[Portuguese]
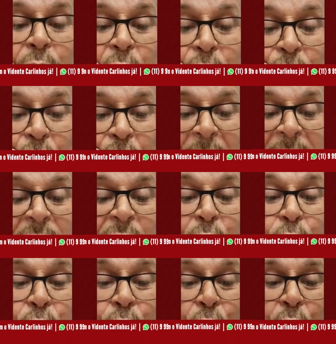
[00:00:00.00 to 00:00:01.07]
O doutor
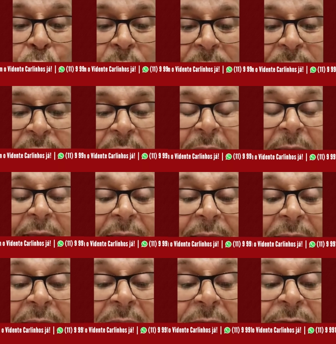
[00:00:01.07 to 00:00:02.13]
Anderson Torres,
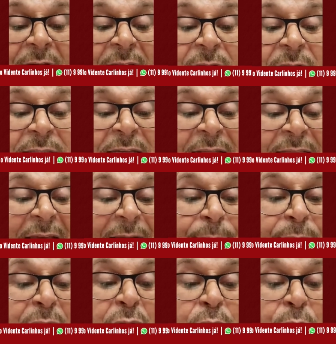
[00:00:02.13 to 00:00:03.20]
ele vai, já
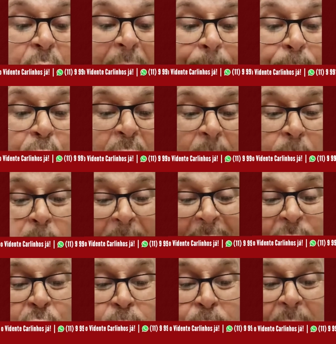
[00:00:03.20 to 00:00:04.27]
tá abrindo a boca
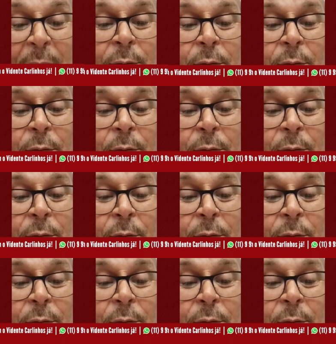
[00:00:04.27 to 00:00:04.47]
pro bar do